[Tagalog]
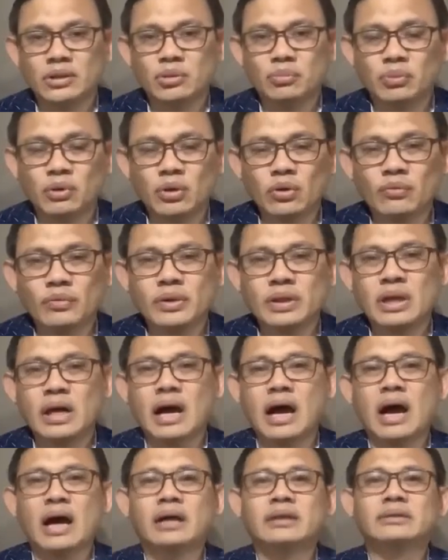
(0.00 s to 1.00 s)
no po,
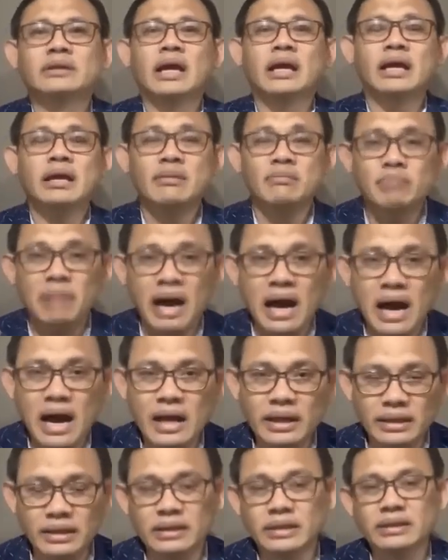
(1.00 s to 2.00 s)
ang naging
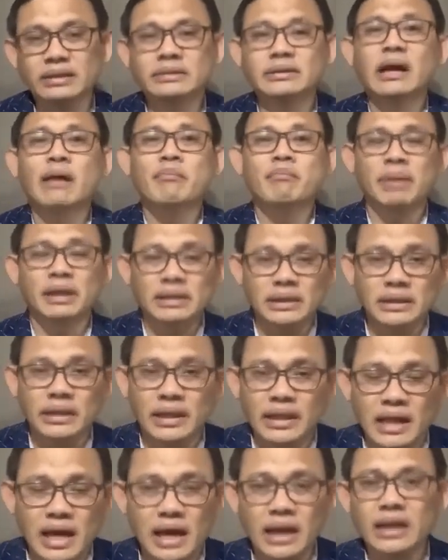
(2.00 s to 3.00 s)
bahagi ng
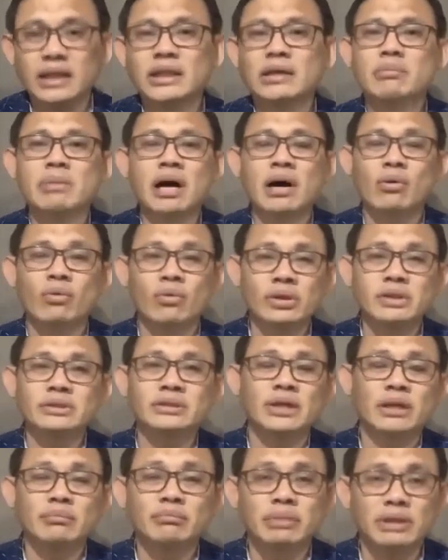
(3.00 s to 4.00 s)
pananalangin ng mga
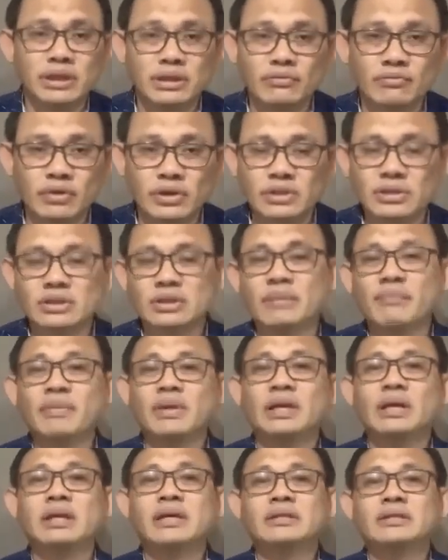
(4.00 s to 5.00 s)
Corinthian believers
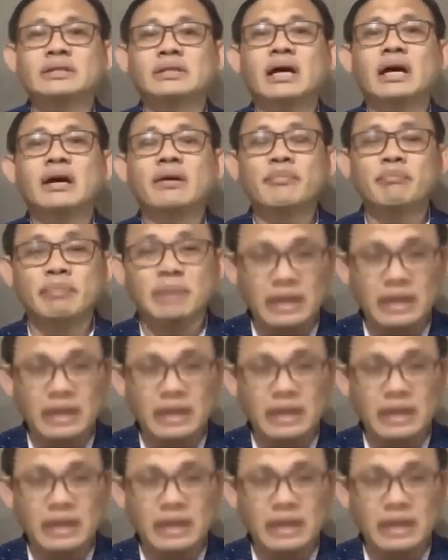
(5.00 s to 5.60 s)
sa